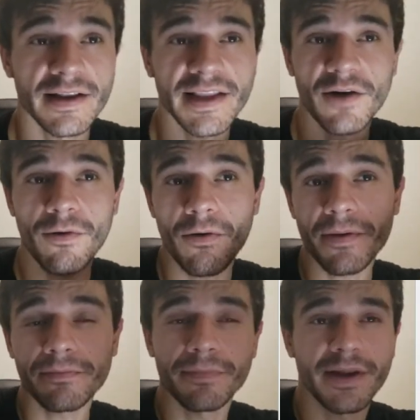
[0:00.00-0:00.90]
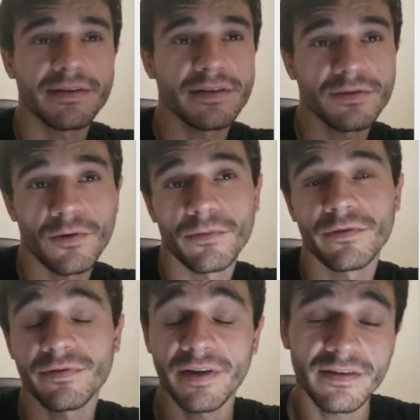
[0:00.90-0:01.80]
na qual empresas como
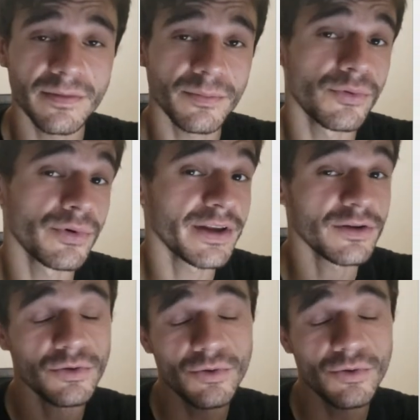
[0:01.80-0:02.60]
Facebook,